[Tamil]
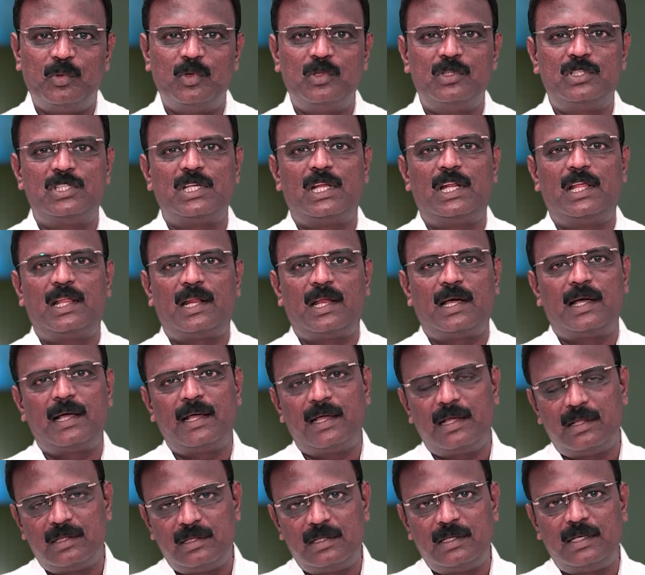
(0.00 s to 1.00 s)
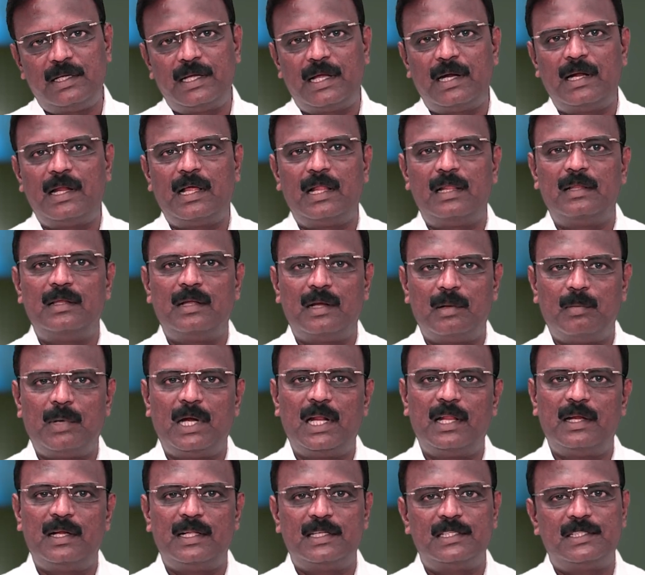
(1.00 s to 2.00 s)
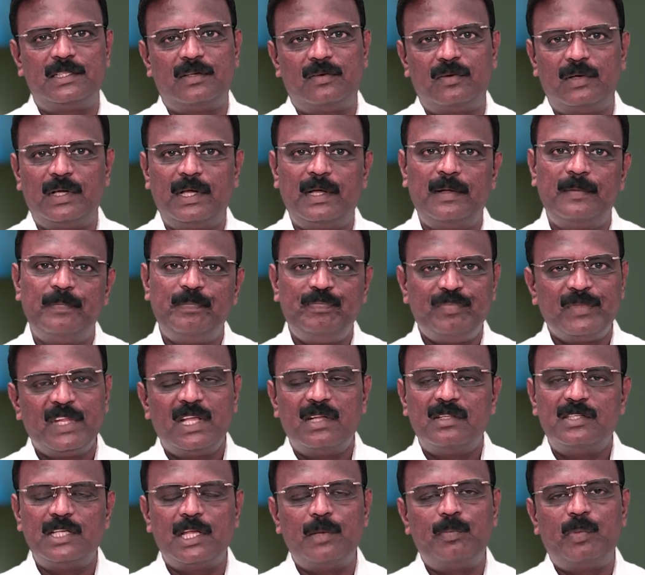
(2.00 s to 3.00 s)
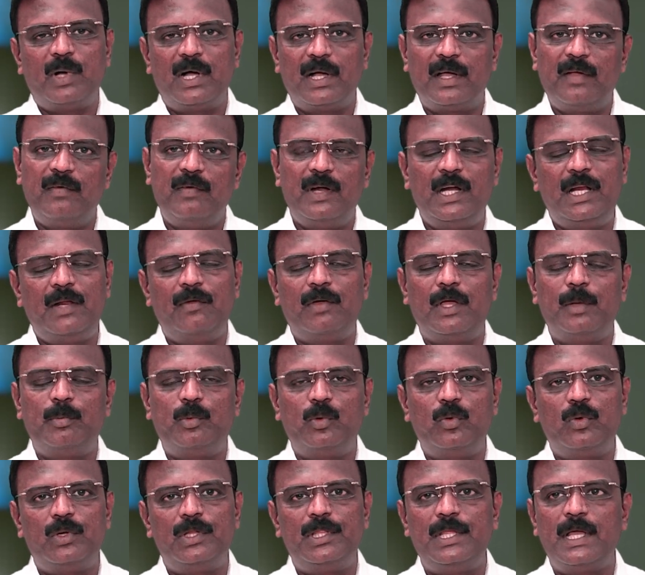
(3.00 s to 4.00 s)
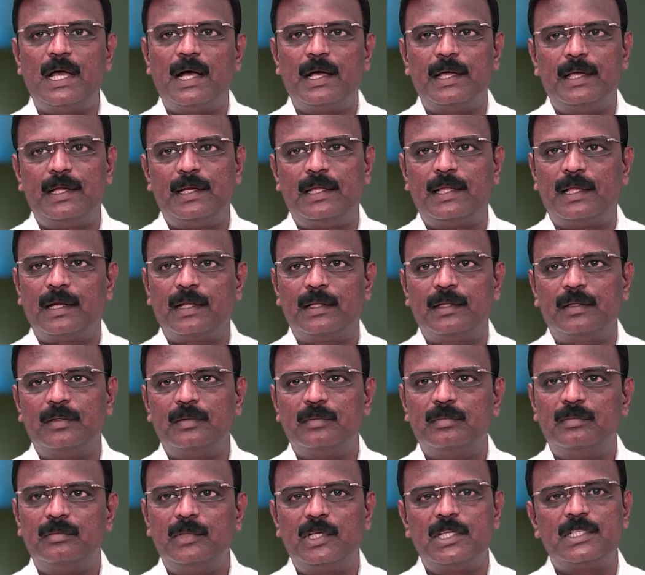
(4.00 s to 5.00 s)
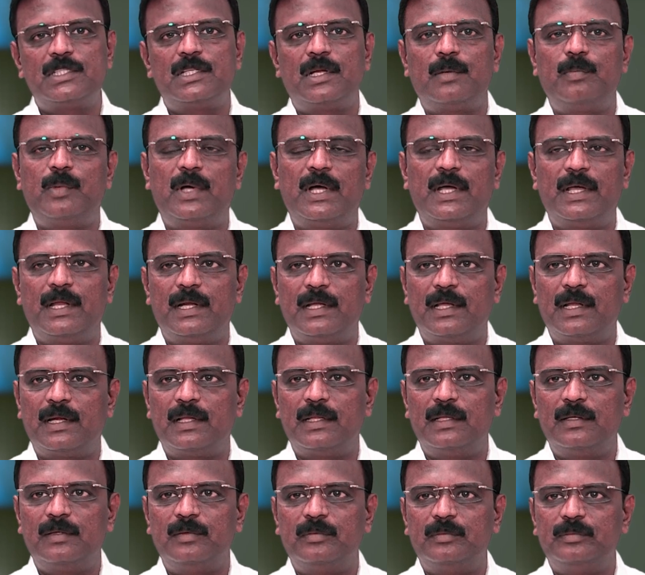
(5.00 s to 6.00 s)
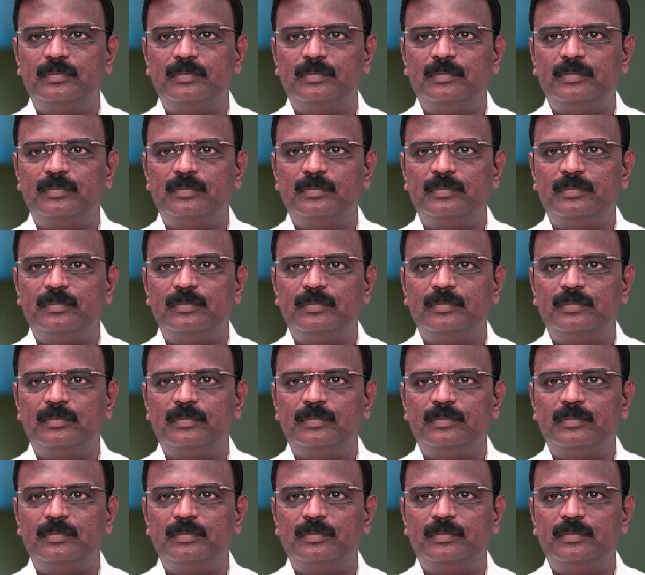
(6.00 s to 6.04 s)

பொதுச் செயலராக திரு என்ஆல் தனபாலன் அவங்க ஜெயிப்பாங்க வெற்றி வாய்ப்பு உறுதியாக இருக்கிறது மிக சிறப்பாக இருக்கிறது